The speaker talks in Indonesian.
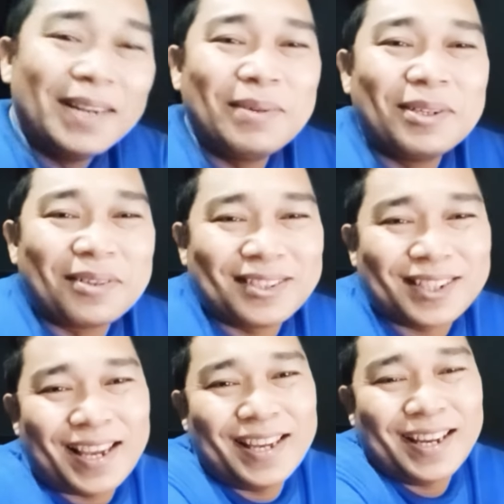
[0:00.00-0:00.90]
ini menurut
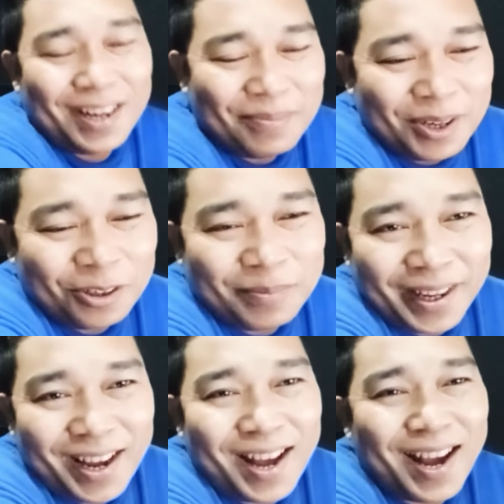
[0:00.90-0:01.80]
saya, kalau menurut
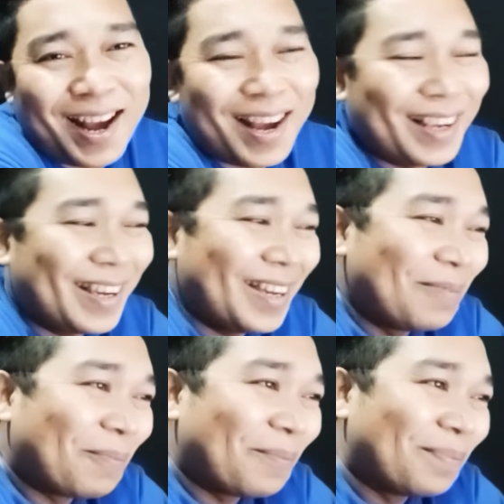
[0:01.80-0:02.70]
mereka enggak ya.
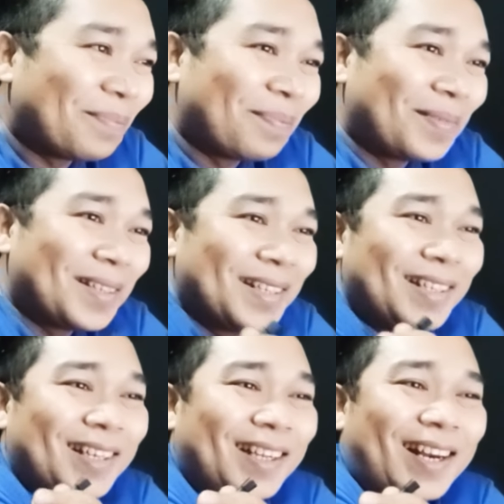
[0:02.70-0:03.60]

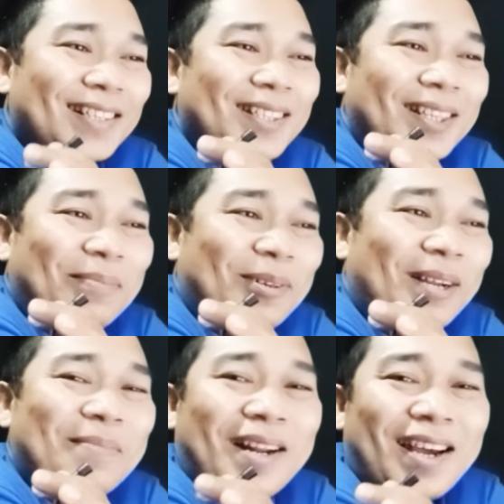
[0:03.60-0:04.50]
Karena setiap
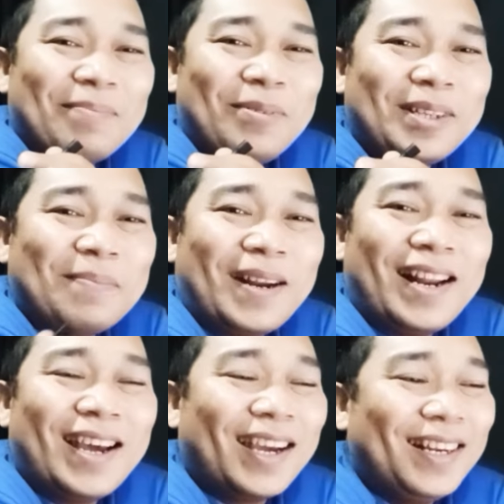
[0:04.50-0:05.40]
orang berhak punya
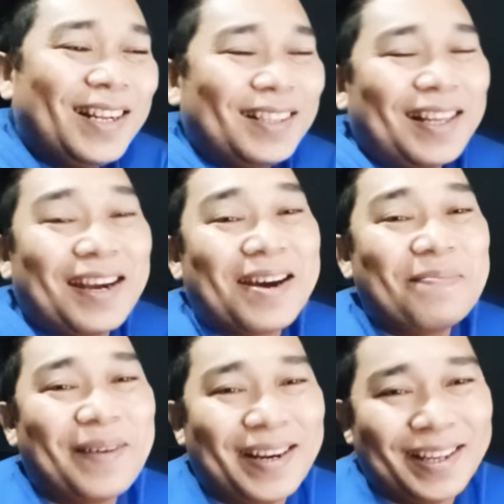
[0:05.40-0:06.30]
pandangan dan
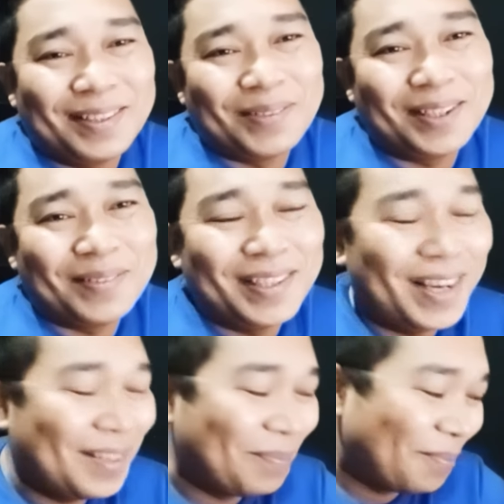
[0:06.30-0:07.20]
tanggapan ya teman-temannya.